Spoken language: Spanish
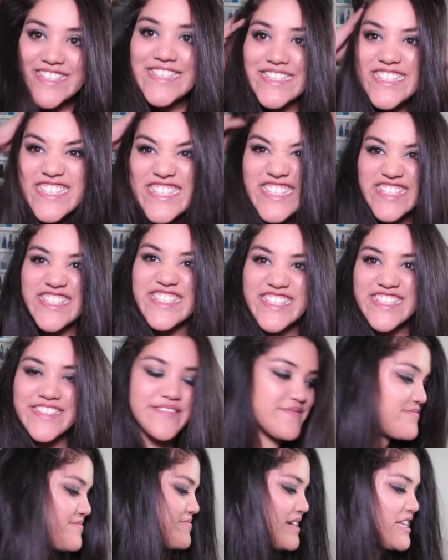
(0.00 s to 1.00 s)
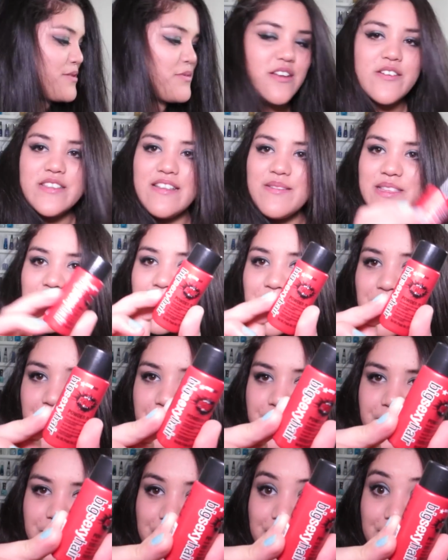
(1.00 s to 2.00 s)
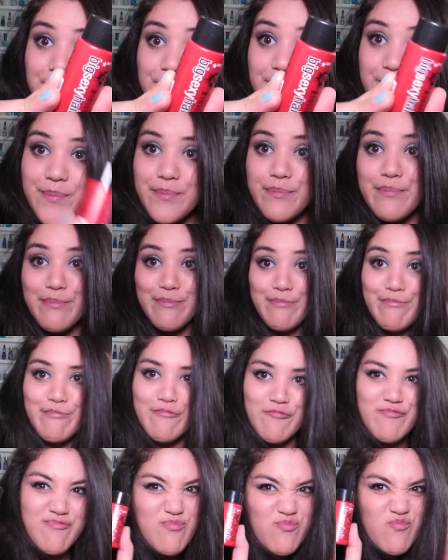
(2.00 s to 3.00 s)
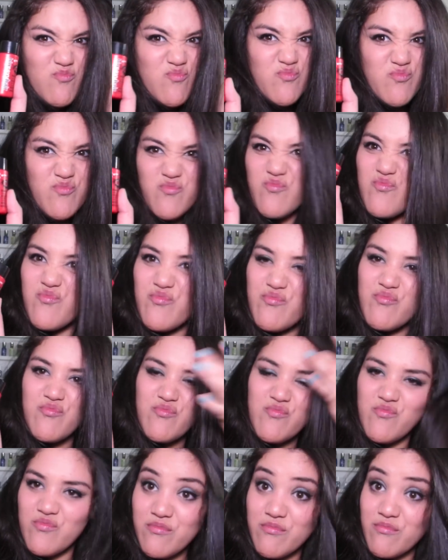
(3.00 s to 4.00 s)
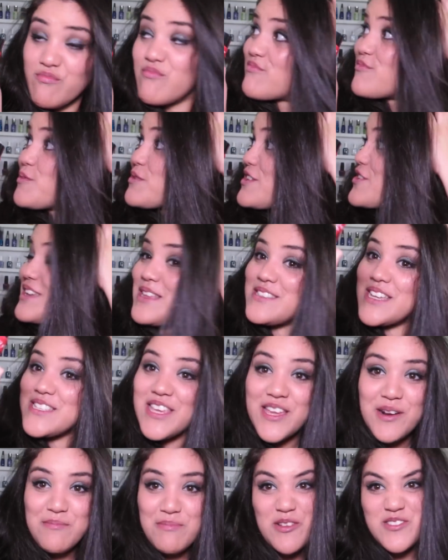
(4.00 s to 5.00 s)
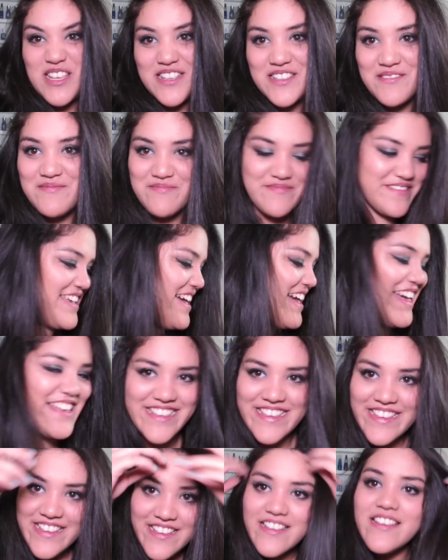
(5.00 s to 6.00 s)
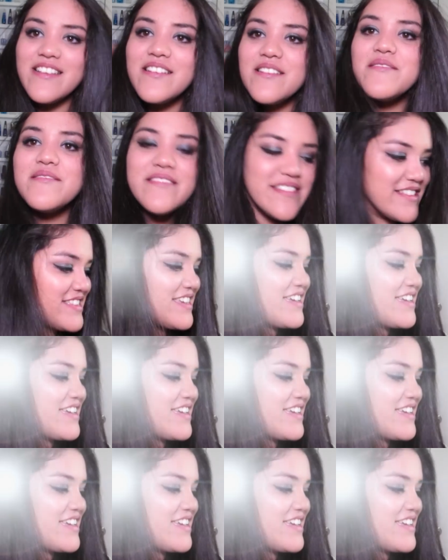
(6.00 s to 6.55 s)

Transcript: cabello de hoy día. Ahí estoy haciendo mi look de Big Sexy Hair, o sea, cara de Big Sexy Hair. He hecho Big Sexy Hair como 100